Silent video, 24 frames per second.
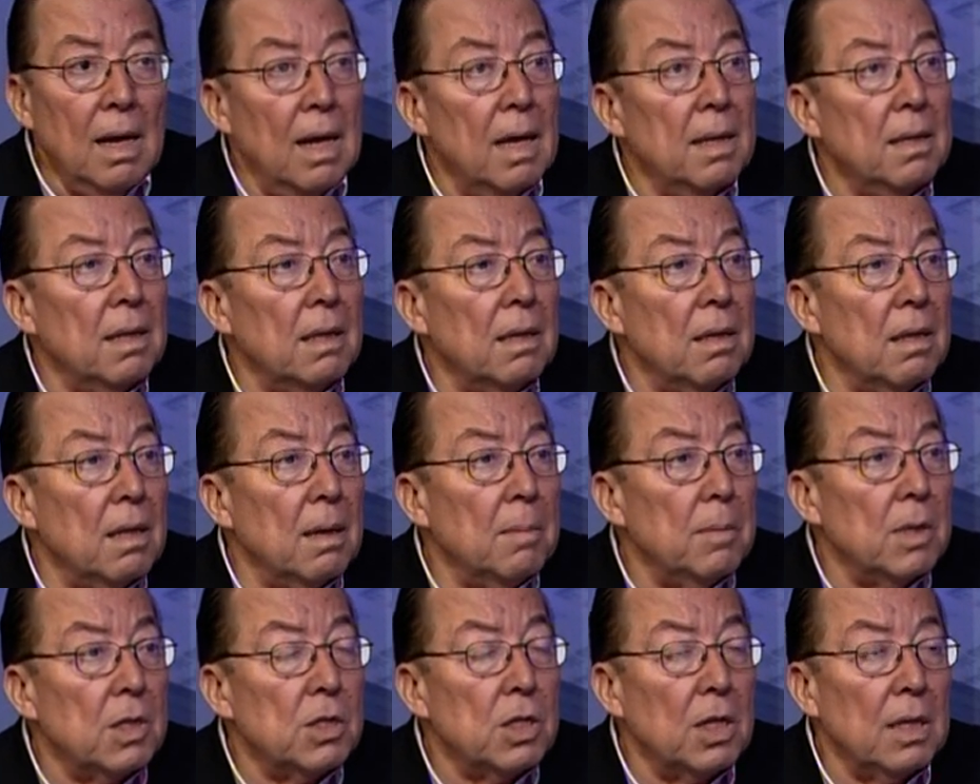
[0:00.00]
هذا
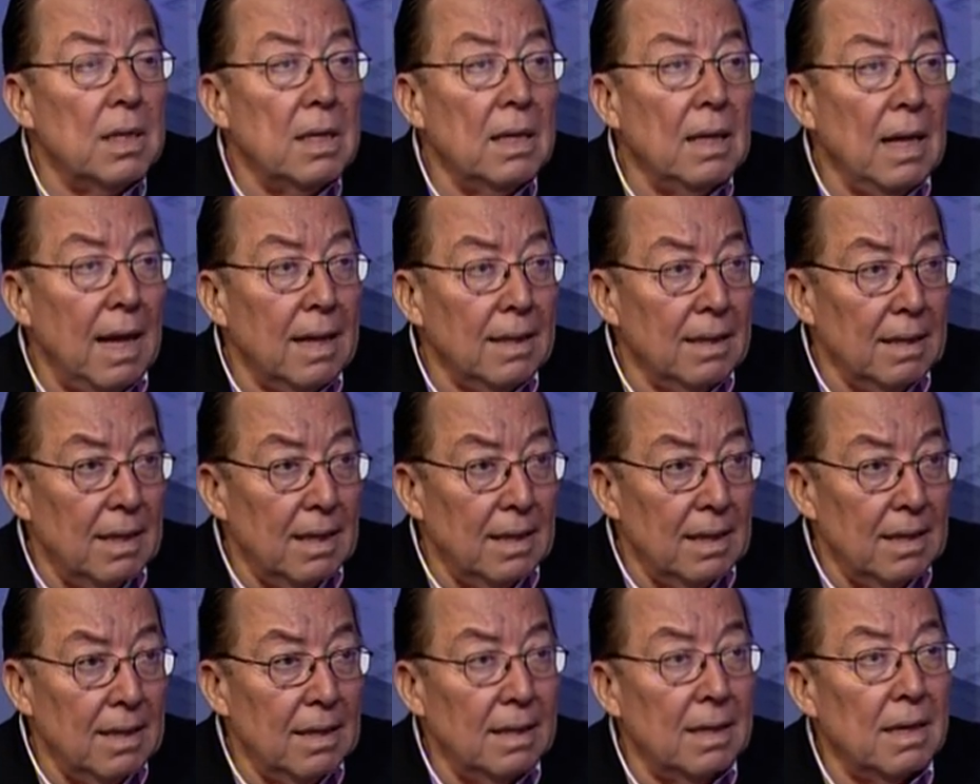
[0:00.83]
النظام الجديد
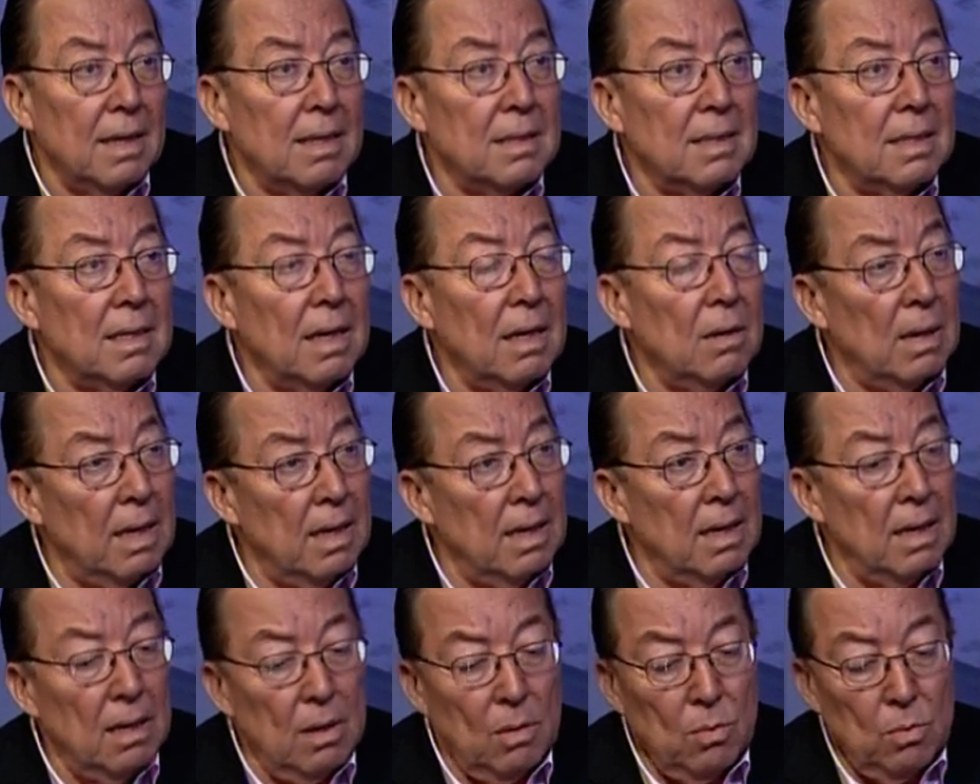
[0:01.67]
حتى يترسخ
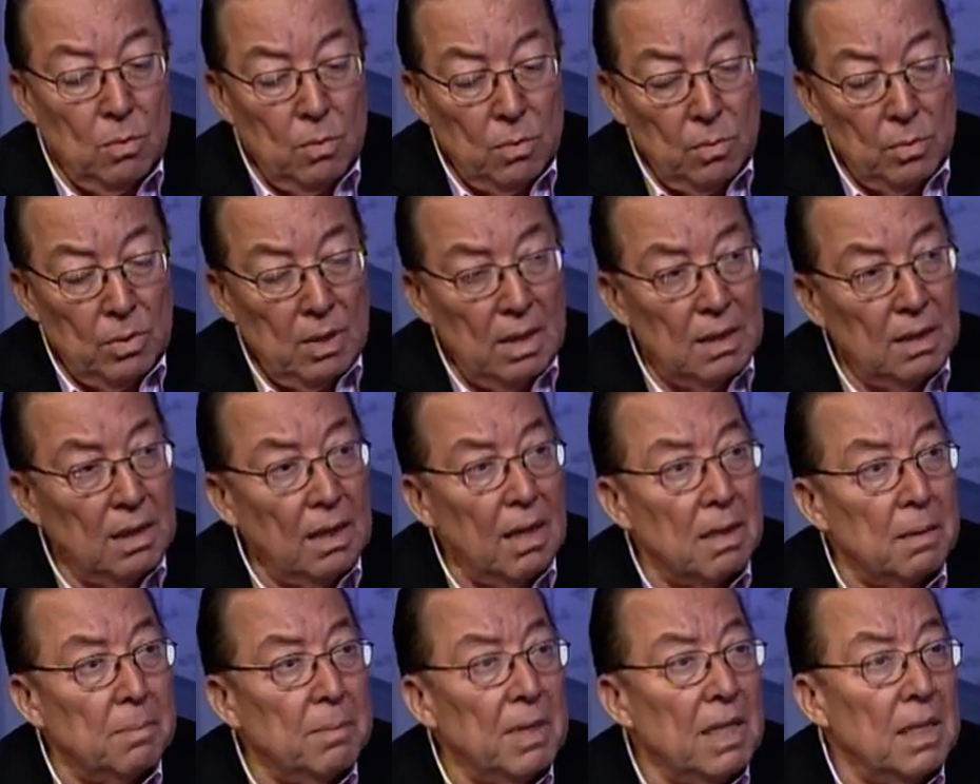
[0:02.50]
هلا
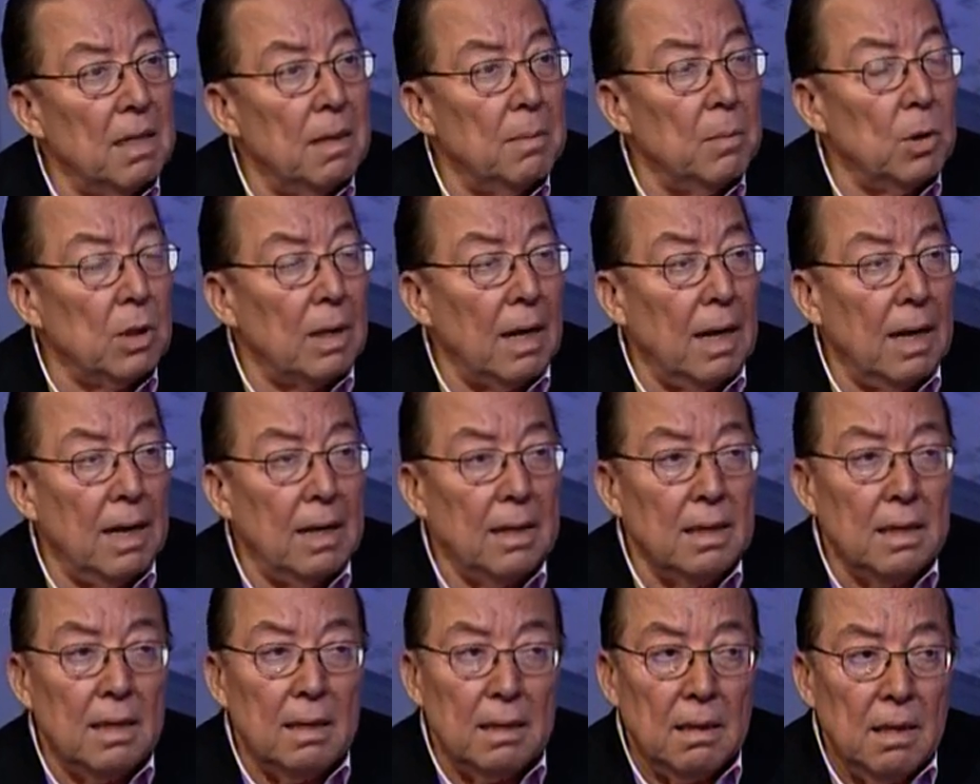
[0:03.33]
ونختار مين
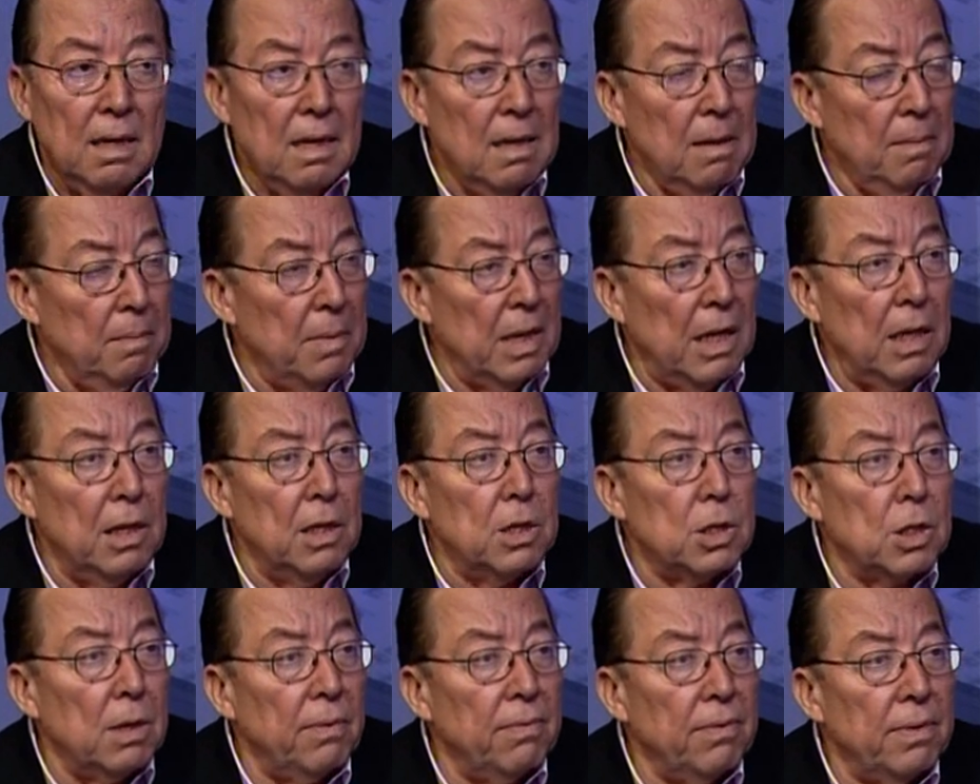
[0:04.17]
المتعهدين
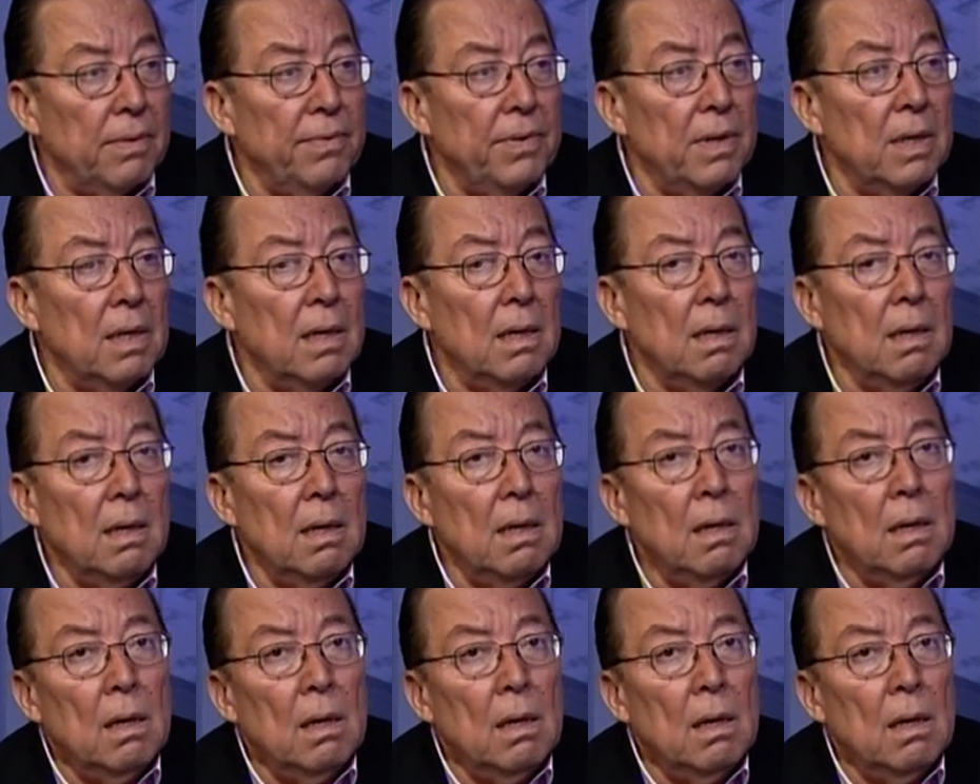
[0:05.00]
بكل شفافيه